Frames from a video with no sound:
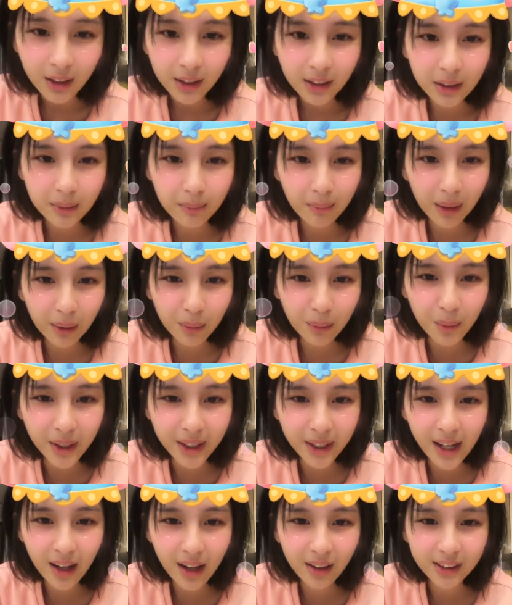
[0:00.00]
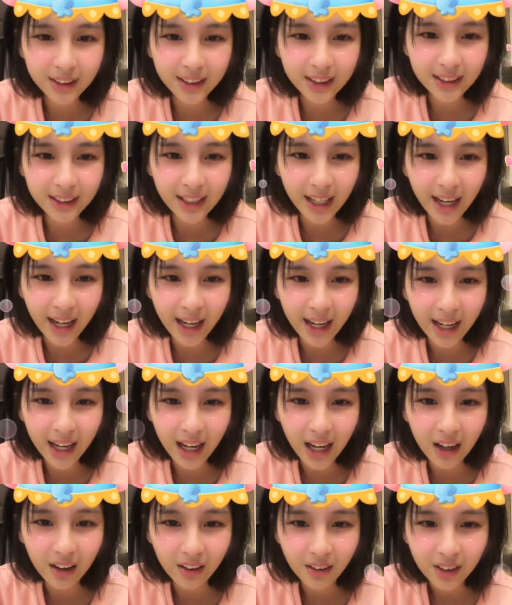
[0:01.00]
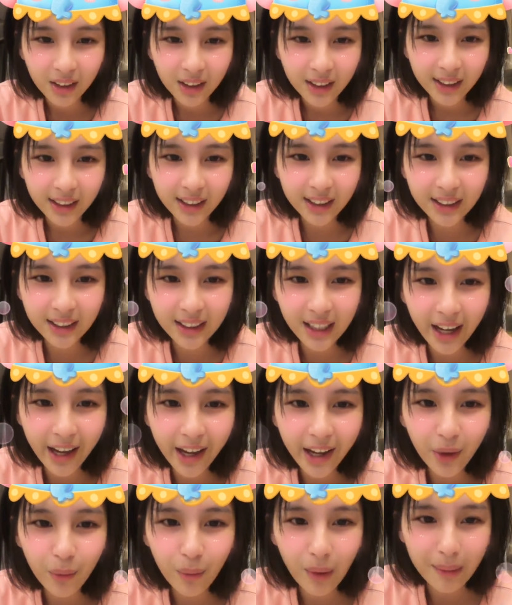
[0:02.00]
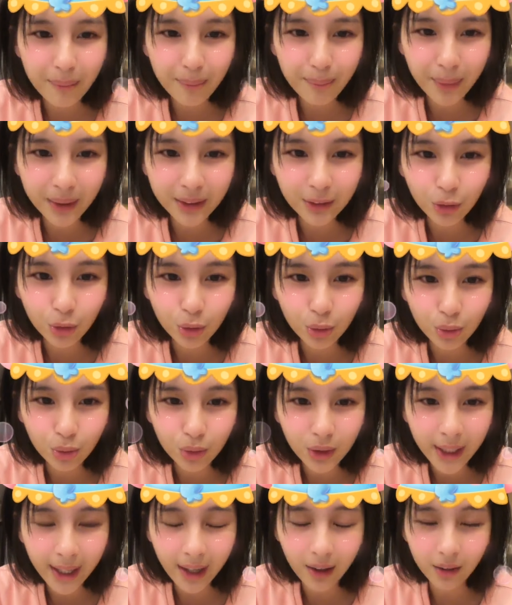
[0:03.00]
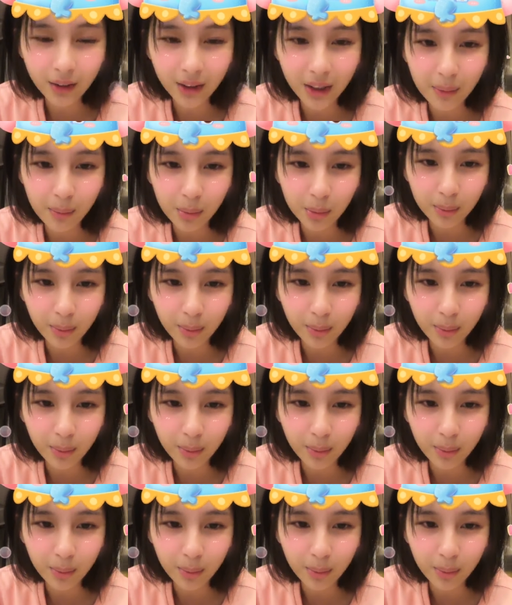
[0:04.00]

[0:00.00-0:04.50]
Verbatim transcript: 你蛮位高的，现在还好，应该玩笨猪跳也不